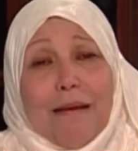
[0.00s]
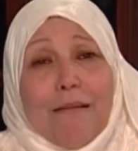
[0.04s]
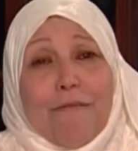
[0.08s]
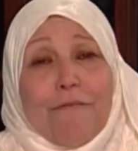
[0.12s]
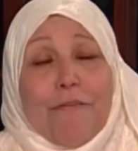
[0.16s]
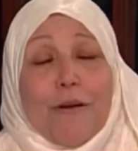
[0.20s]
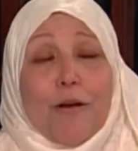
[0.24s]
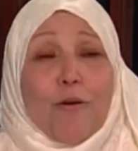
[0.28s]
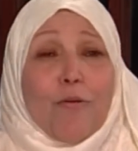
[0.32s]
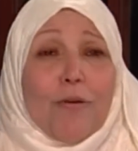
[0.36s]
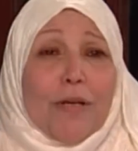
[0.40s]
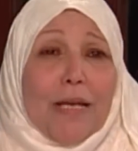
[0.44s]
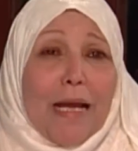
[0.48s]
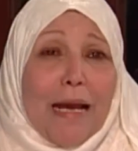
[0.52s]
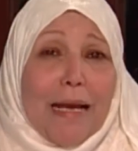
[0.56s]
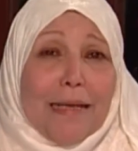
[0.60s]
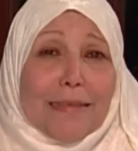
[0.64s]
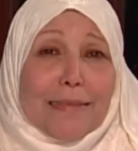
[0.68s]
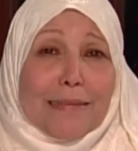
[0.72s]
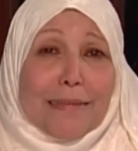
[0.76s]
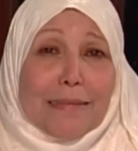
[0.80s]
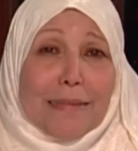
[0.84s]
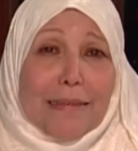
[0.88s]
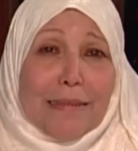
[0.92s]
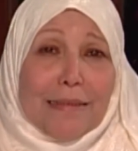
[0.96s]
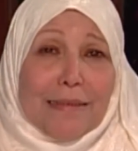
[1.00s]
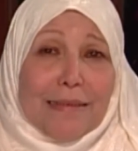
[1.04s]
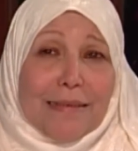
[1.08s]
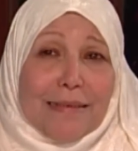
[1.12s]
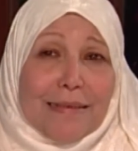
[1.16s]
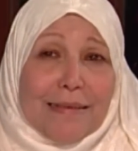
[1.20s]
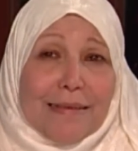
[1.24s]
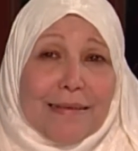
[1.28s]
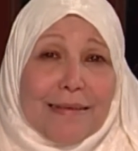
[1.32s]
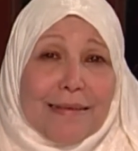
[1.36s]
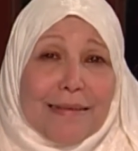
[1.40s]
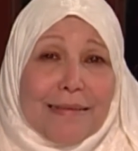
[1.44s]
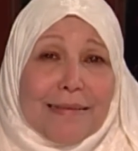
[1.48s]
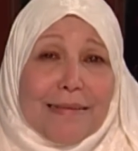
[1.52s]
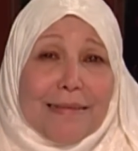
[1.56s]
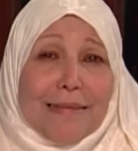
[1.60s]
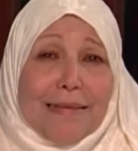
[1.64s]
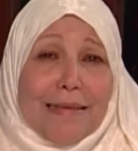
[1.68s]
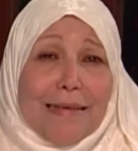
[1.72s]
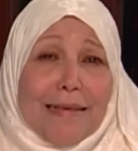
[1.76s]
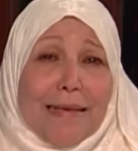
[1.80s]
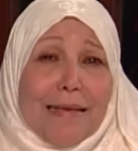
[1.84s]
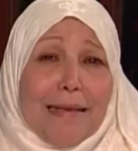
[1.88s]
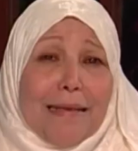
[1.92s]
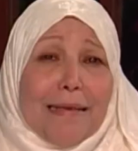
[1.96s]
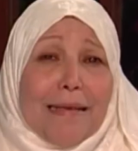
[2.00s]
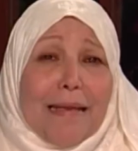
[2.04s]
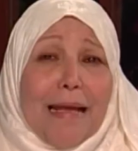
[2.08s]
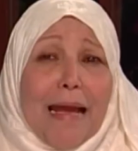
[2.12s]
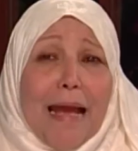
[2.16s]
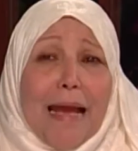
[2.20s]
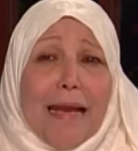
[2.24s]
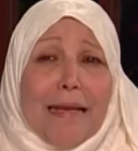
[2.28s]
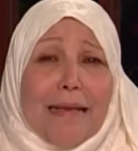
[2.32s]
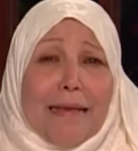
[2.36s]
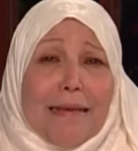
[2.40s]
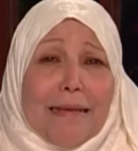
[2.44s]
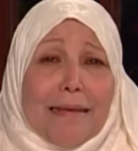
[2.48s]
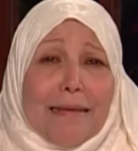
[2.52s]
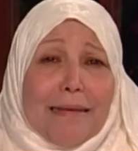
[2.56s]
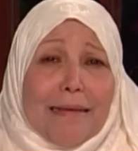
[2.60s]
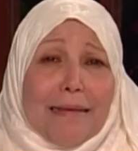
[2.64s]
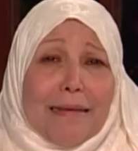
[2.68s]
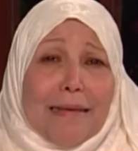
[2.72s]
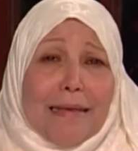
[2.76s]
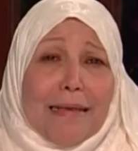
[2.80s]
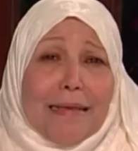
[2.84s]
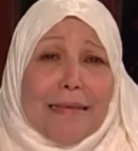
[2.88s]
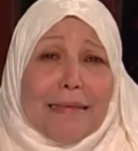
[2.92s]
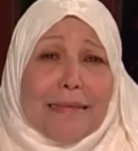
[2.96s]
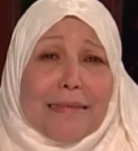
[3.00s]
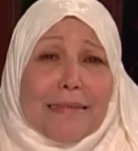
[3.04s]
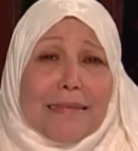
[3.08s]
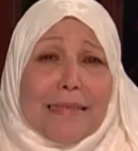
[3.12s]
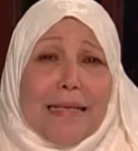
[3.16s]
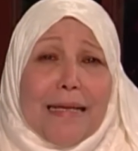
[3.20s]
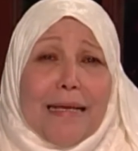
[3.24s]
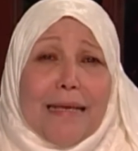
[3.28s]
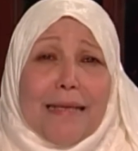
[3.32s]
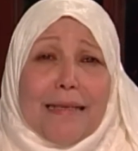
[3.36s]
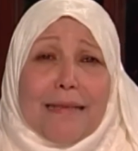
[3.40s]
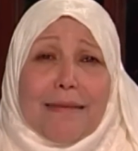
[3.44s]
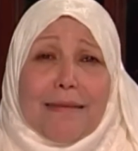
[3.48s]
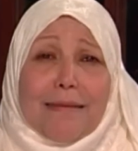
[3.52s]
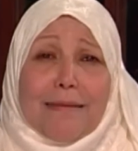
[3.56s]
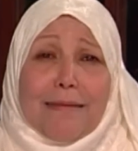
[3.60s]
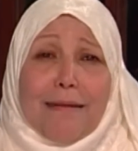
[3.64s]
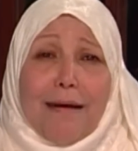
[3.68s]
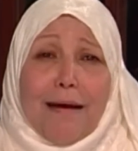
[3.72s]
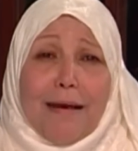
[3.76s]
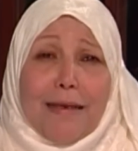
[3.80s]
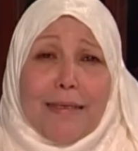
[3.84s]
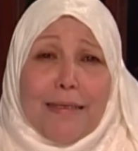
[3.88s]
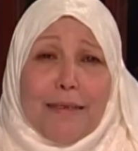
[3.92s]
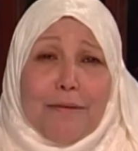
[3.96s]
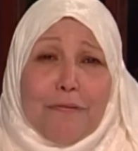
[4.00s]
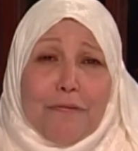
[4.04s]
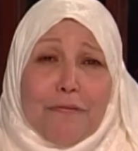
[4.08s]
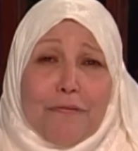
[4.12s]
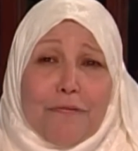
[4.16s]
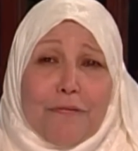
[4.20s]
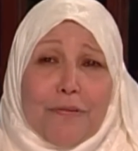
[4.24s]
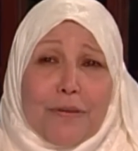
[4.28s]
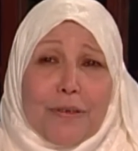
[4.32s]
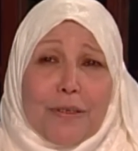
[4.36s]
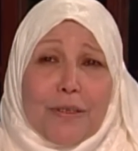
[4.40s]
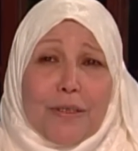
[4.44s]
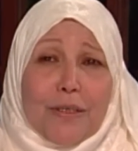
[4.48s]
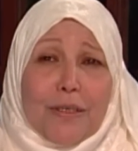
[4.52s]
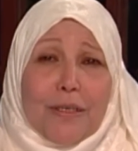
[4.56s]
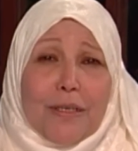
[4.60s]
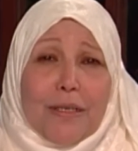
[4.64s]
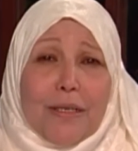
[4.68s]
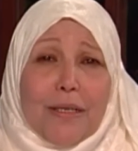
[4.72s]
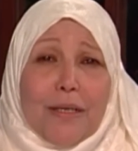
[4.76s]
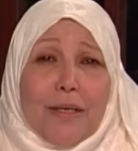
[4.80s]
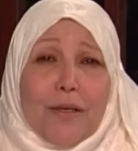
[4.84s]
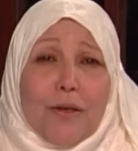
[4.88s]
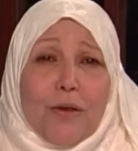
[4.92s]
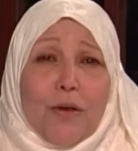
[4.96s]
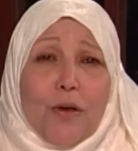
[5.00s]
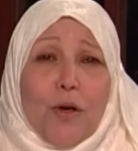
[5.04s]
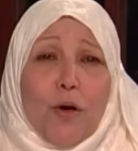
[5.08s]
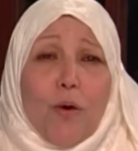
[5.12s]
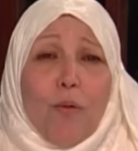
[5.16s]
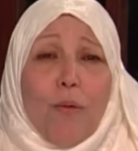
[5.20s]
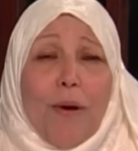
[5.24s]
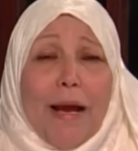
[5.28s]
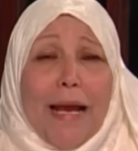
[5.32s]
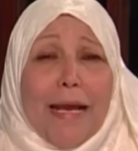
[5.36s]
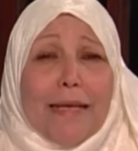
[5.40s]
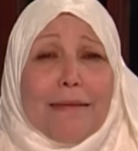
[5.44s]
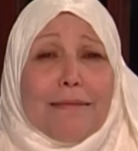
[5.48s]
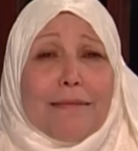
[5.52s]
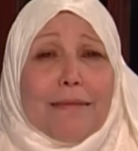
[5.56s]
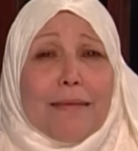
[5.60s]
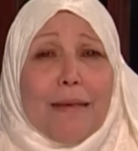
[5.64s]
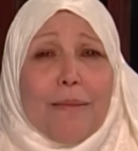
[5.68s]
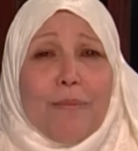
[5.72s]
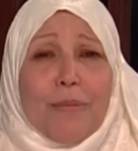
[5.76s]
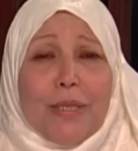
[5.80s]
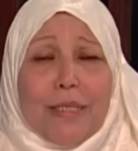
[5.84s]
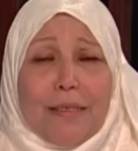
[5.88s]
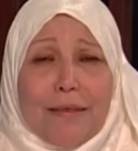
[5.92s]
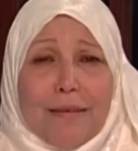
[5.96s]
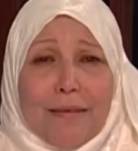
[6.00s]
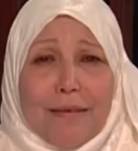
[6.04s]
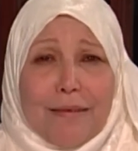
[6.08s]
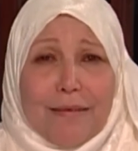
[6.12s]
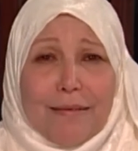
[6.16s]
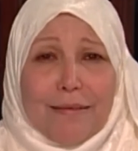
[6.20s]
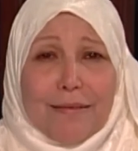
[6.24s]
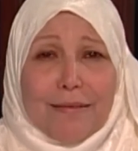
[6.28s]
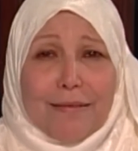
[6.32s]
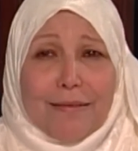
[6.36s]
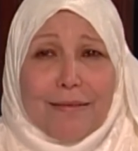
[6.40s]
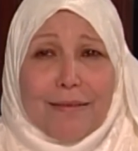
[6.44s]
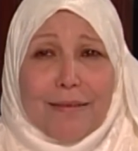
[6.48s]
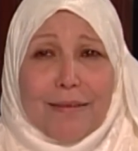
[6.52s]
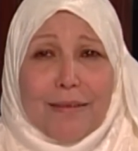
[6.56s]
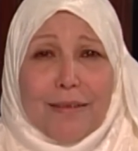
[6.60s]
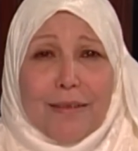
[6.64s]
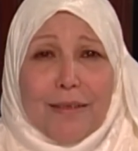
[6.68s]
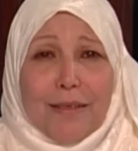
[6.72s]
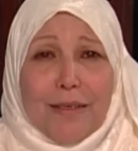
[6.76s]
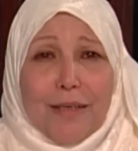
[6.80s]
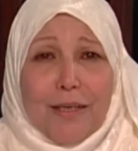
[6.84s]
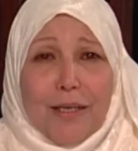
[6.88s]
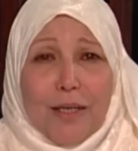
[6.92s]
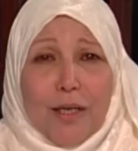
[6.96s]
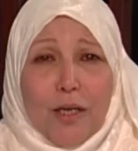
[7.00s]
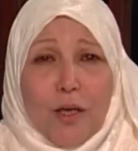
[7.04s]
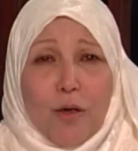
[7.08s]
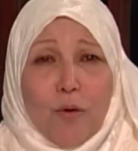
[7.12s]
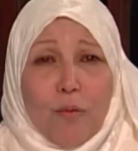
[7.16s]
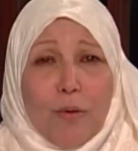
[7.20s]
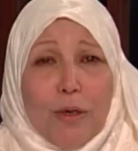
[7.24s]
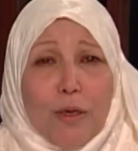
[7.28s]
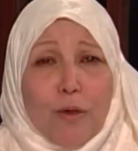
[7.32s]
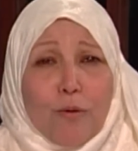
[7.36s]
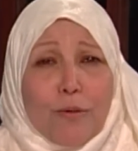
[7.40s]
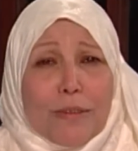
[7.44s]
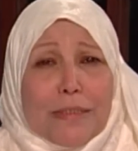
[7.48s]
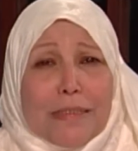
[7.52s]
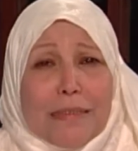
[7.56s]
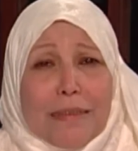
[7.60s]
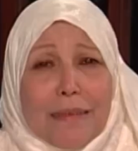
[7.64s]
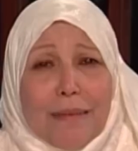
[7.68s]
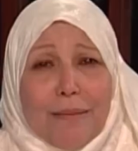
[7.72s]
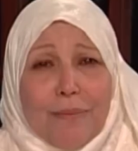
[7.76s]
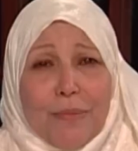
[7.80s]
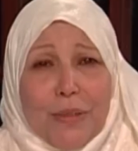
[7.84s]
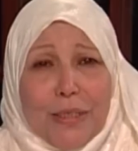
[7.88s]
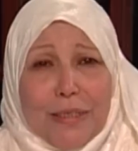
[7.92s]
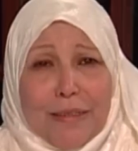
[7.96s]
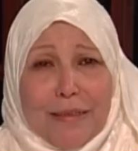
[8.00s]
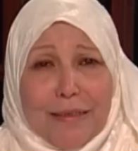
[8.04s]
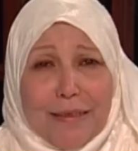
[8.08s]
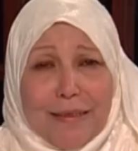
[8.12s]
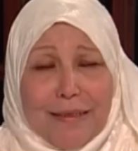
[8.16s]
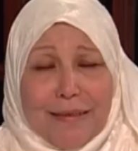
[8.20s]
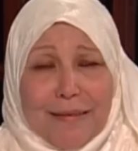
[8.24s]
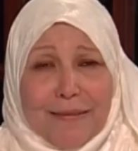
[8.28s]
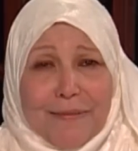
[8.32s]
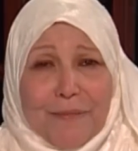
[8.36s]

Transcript: فكنا حاسين إن أي إنسان ضعيف هو حتة مني هو جزء مني